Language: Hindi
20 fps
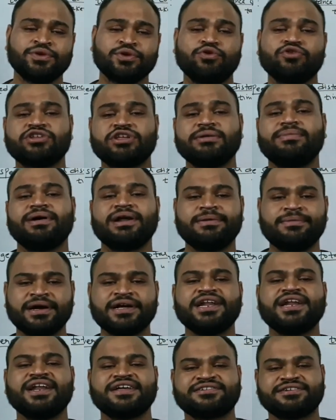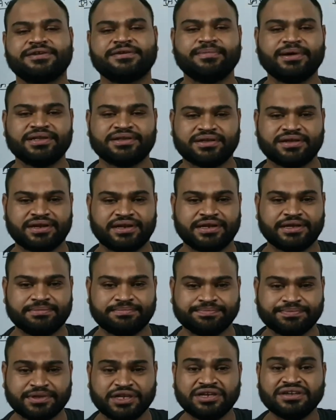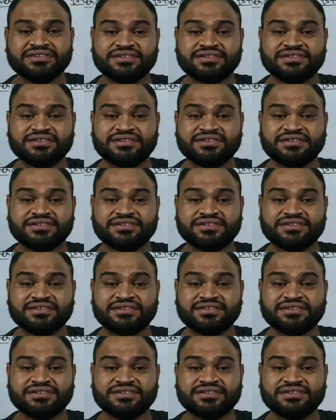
उसके बारे में अगले लेक्चर में बात करेंगे कि